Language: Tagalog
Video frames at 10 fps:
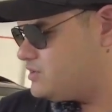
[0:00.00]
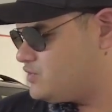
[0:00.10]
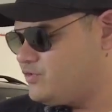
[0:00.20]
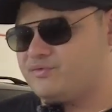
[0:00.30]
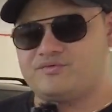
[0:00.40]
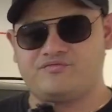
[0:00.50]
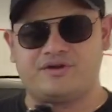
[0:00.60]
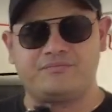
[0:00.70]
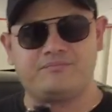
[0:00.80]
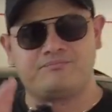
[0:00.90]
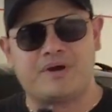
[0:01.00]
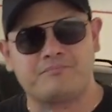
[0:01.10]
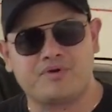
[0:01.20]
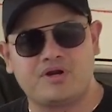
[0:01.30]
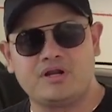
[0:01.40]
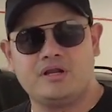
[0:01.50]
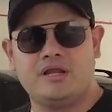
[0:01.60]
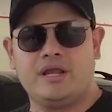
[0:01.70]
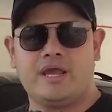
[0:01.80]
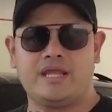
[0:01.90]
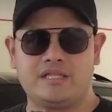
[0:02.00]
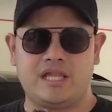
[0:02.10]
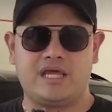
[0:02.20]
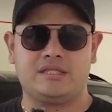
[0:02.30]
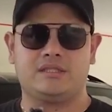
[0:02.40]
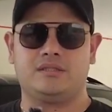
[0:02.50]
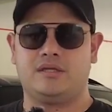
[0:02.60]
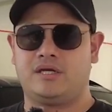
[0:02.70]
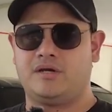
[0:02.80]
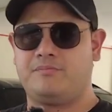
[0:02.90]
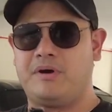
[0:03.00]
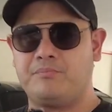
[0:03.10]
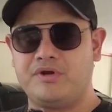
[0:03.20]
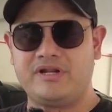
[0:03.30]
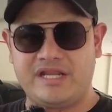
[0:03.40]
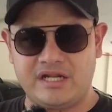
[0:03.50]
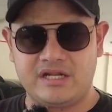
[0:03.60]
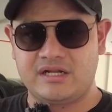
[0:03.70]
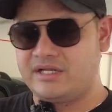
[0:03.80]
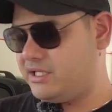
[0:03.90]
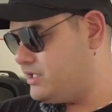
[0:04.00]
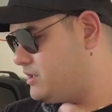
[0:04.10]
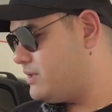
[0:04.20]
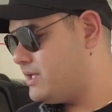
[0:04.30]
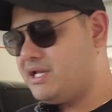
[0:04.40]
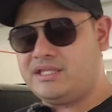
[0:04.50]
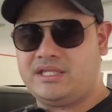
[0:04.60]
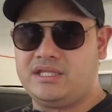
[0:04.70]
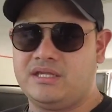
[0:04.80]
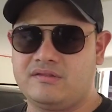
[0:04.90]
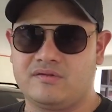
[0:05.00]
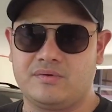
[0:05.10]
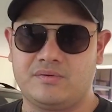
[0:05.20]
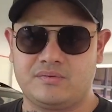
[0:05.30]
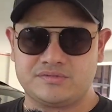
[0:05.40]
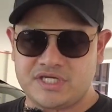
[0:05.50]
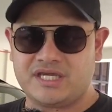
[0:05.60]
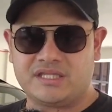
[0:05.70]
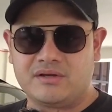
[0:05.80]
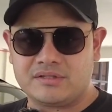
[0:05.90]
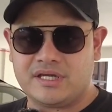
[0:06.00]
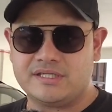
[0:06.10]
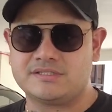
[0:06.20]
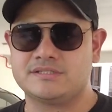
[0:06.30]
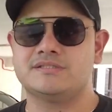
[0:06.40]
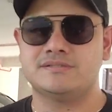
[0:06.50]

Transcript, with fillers: So, from bumper, headlight, uh, bumper here, yan, ginawa rin natin yan. So, check it out, guys.